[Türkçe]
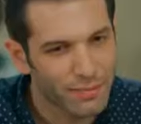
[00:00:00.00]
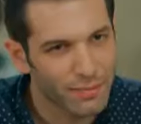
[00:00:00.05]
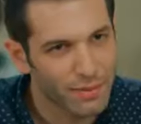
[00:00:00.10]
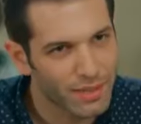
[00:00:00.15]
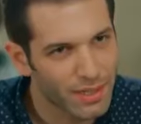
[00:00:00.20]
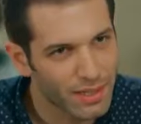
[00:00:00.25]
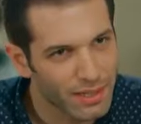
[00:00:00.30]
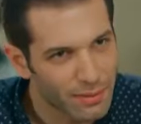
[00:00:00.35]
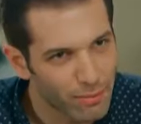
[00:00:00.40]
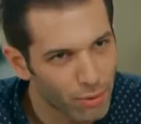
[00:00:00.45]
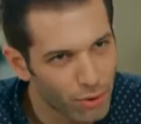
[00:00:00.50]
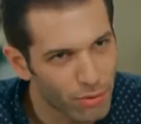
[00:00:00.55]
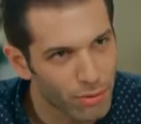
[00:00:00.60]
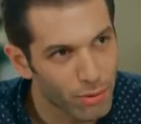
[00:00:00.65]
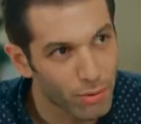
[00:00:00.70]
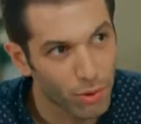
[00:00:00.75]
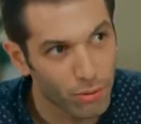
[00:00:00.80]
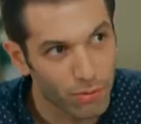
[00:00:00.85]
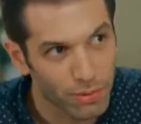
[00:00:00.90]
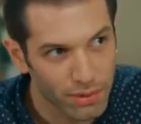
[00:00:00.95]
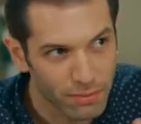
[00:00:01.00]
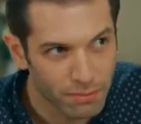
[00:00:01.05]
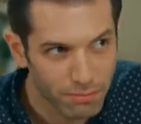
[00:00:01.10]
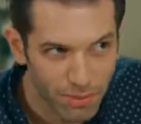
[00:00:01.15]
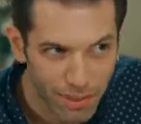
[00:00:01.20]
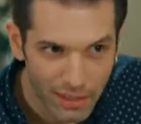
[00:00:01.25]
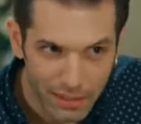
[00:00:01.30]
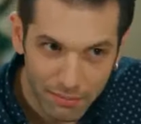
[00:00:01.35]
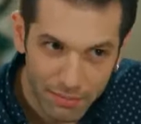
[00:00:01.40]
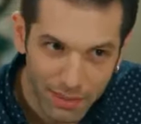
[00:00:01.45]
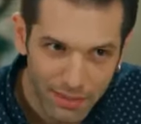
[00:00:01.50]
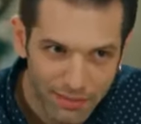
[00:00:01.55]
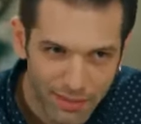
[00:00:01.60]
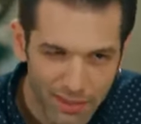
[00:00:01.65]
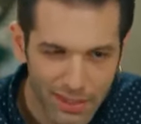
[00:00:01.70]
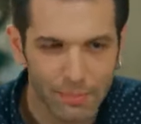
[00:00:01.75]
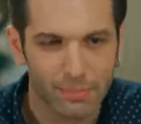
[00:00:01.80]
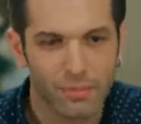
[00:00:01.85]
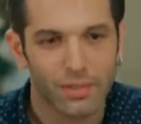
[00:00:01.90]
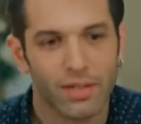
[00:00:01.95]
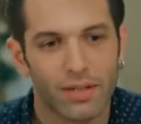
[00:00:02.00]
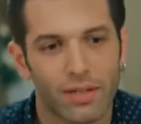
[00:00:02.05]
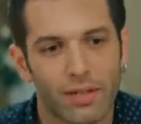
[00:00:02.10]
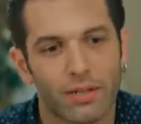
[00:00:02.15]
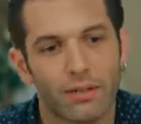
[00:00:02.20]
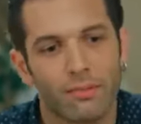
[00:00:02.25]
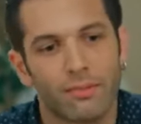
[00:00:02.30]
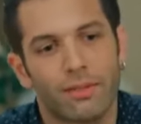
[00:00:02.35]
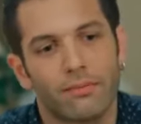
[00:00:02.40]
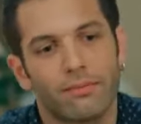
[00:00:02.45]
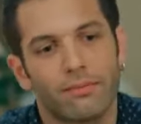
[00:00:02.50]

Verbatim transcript: Biz ikimiz seninle böyle bir kopalım, bar falan bir şeyler